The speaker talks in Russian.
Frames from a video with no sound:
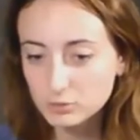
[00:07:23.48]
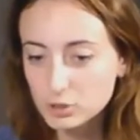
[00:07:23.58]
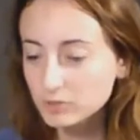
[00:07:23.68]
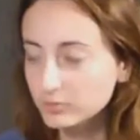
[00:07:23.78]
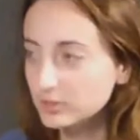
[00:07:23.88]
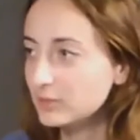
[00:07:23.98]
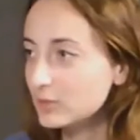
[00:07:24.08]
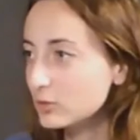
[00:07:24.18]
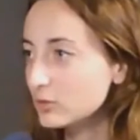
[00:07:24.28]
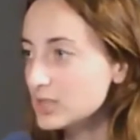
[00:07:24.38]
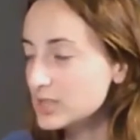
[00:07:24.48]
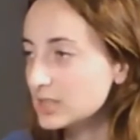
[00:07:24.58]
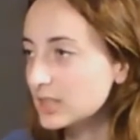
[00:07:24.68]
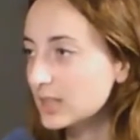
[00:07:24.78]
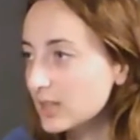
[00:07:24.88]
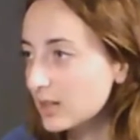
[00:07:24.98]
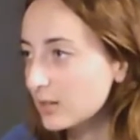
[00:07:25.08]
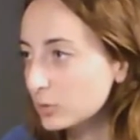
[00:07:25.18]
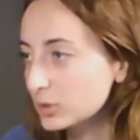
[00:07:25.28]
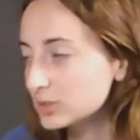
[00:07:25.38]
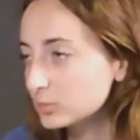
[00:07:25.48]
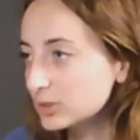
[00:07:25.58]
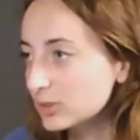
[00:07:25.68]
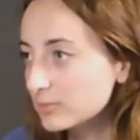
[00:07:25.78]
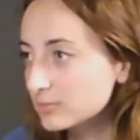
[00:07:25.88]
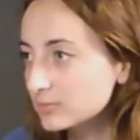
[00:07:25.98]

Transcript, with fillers: того, что вы не вернетесь, и каково это было?